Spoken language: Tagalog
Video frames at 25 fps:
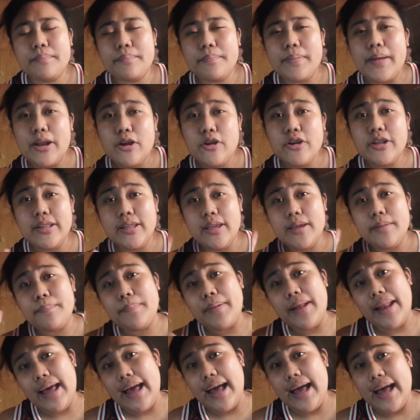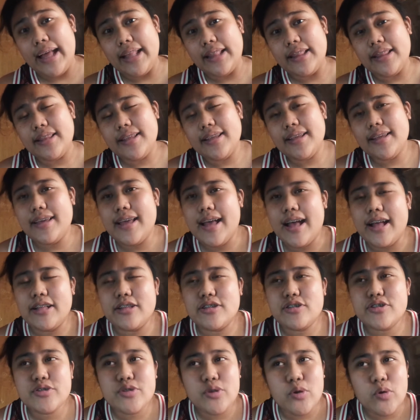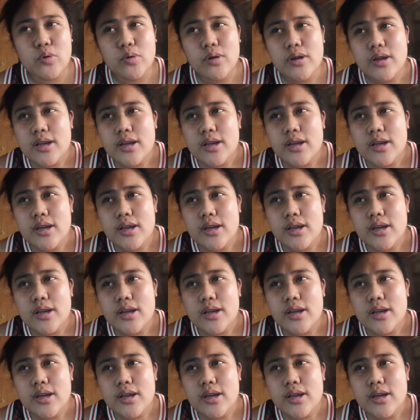pero hindi pa lahat. Yan. So